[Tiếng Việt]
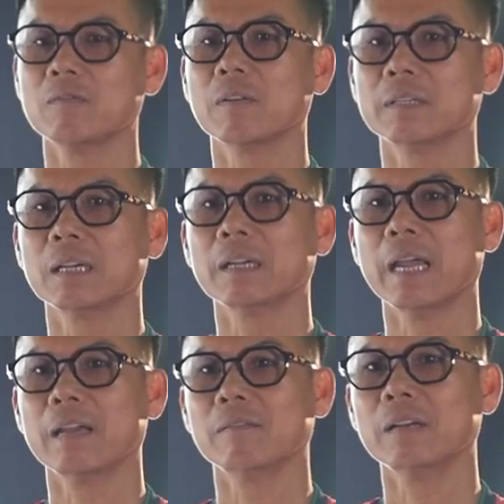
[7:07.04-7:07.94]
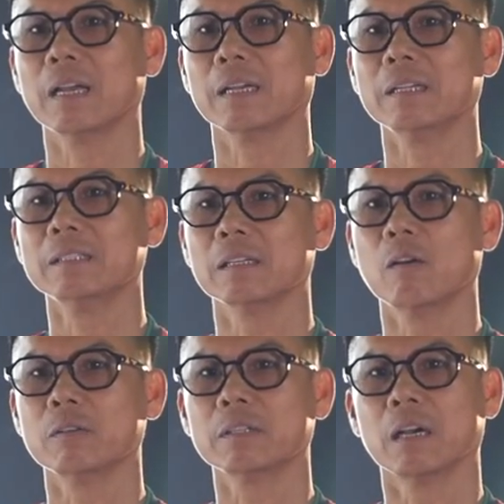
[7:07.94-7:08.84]
vệ dâng ngang với lại cái sự
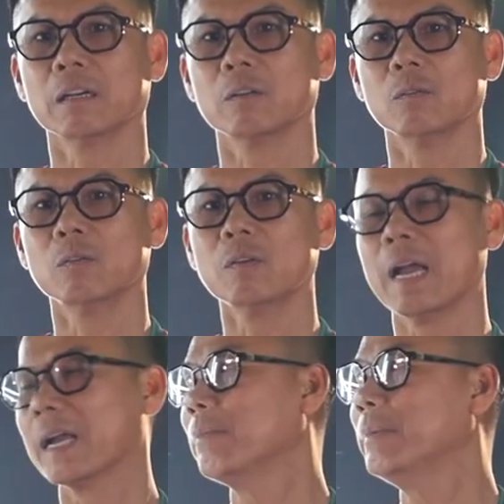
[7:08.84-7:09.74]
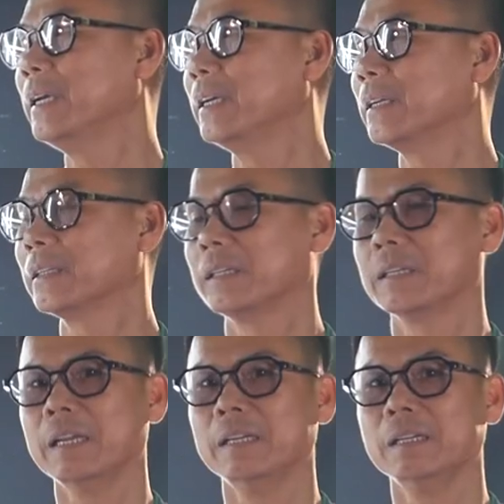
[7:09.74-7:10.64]
hỗ trợ của hai cái biên, thì
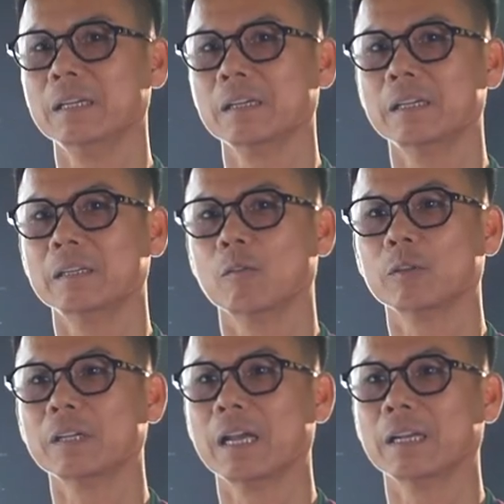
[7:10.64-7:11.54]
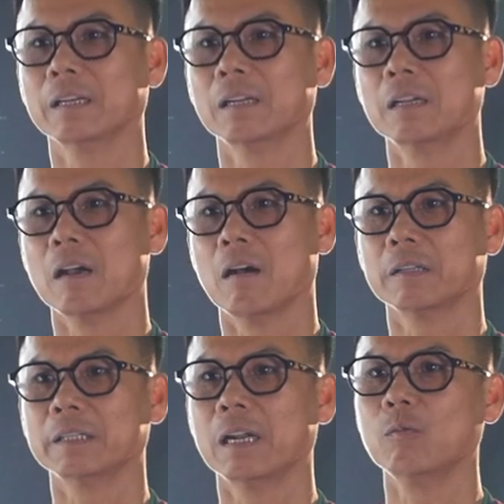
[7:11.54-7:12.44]
thấy uh, khi đội tuyển Anh họ
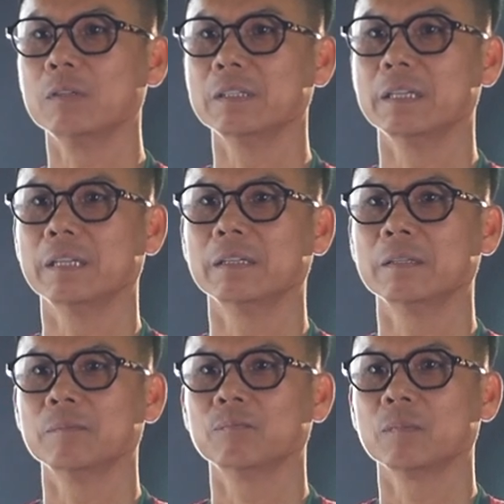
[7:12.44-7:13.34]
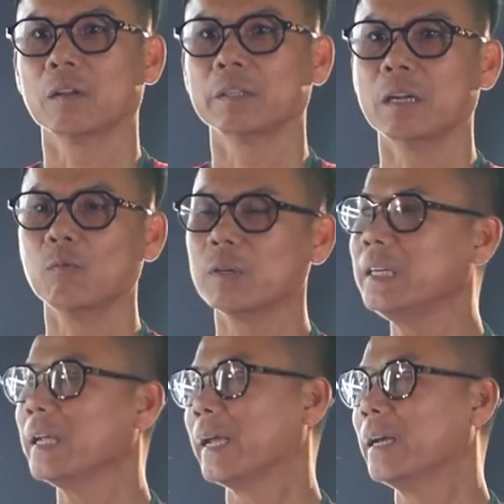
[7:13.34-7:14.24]
thi đấu như vậy, họ thi đấu
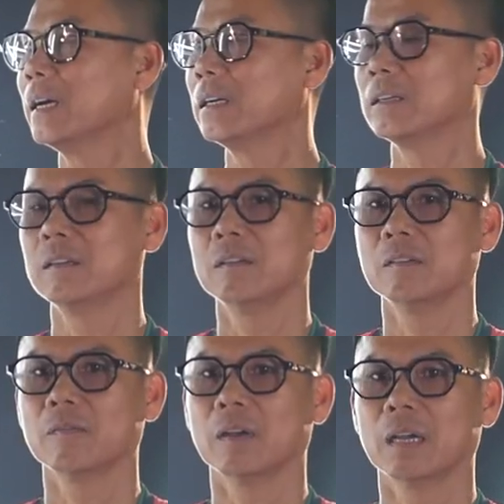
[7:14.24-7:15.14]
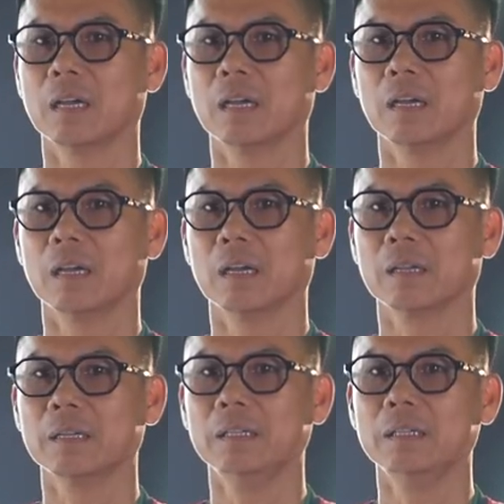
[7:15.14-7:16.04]
kín kẽ hơn, và uh,
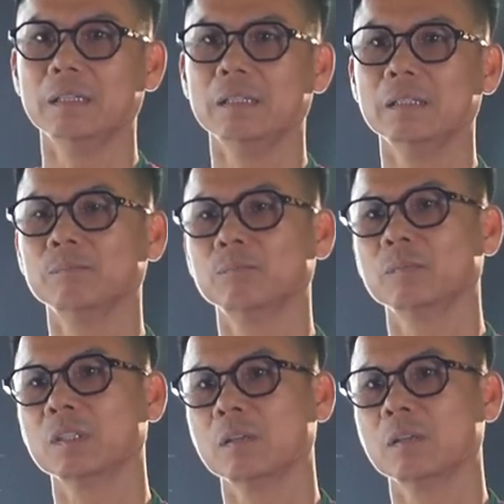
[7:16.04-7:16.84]
cái uh,